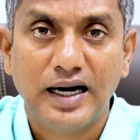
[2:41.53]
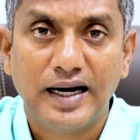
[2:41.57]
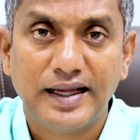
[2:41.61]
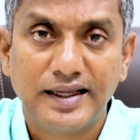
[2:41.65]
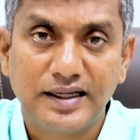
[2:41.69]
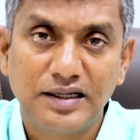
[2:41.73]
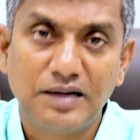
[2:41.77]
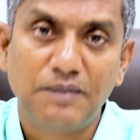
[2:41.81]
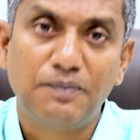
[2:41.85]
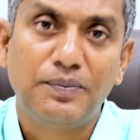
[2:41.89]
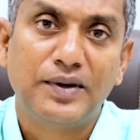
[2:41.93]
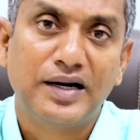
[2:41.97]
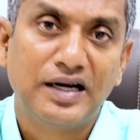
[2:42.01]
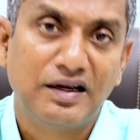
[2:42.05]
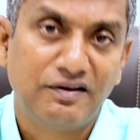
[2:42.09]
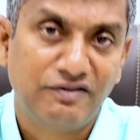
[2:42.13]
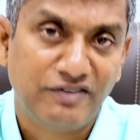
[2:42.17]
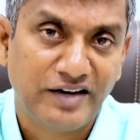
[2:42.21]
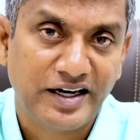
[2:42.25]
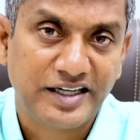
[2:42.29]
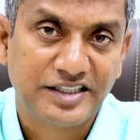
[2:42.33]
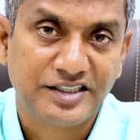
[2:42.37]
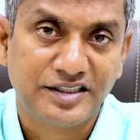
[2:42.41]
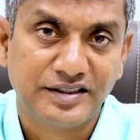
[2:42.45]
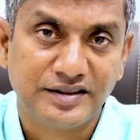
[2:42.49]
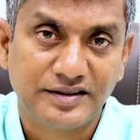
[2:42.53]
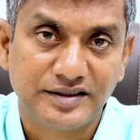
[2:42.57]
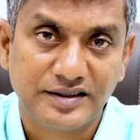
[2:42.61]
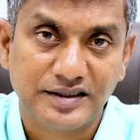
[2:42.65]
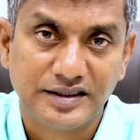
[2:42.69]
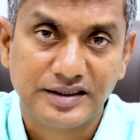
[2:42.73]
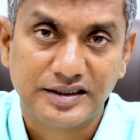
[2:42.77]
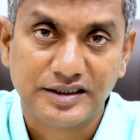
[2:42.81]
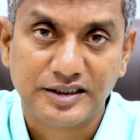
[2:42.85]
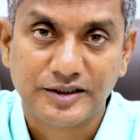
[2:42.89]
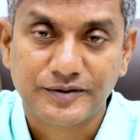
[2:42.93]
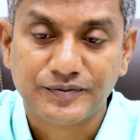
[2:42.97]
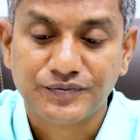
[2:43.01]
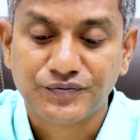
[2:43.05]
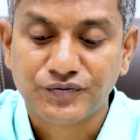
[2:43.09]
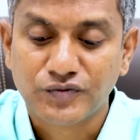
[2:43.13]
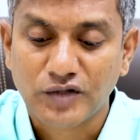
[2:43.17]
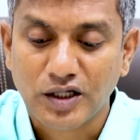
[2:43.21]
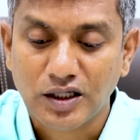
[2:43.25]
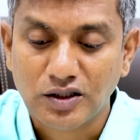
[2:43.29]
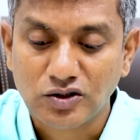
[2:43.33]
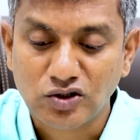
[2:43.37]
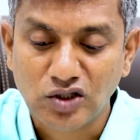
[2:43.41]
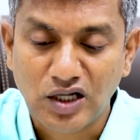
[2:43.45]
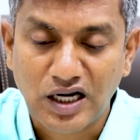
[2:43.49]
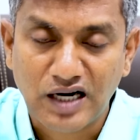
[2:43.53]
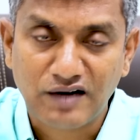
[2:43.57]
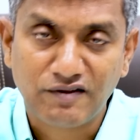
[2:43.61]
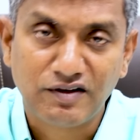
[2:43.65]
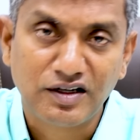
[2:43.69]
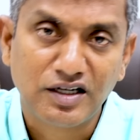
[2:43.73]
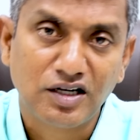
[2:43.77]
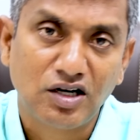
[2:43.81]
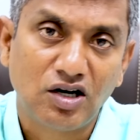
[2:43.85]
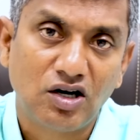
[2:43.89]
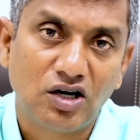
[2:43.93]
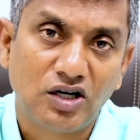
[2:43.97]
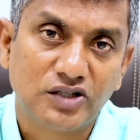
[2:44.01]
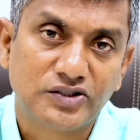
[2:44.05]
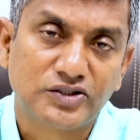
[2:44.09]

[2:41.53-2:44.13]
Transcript: அதில் பல ஃபேக்ஷன்ஸ் இருக்குது ஸோ அவங்க